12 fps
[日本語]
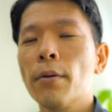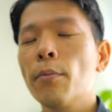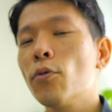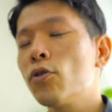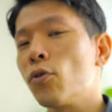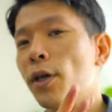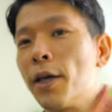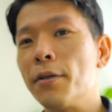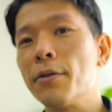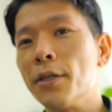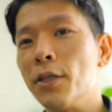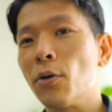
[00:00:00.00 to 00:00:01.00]
もちろん懸
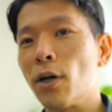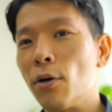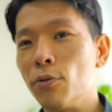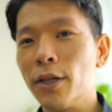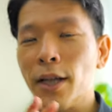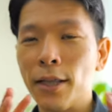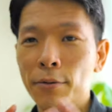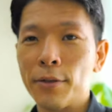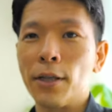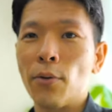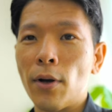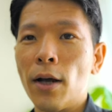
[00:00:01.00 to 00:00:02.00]
垂とか腕立て伏せ
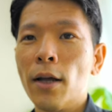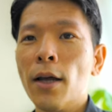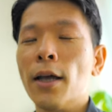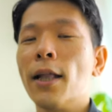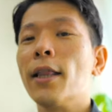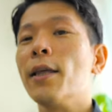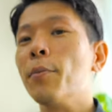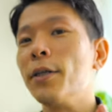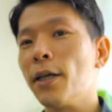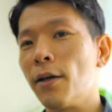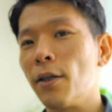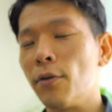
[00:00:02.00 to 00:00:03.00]
とか何でもいいん
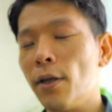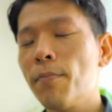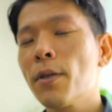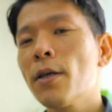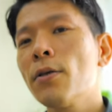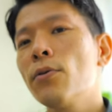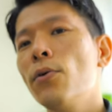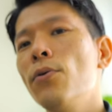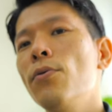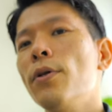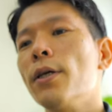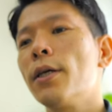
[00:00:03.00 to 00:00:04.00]
だけどね。そういう
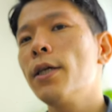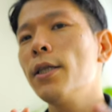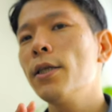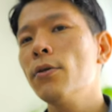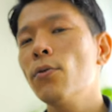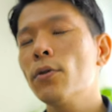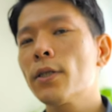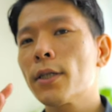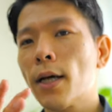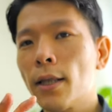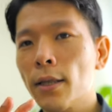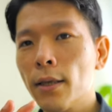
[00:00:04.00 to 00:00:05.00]
風に筋肉を
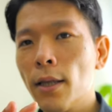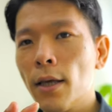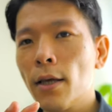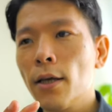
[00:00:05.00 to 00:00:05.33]
使って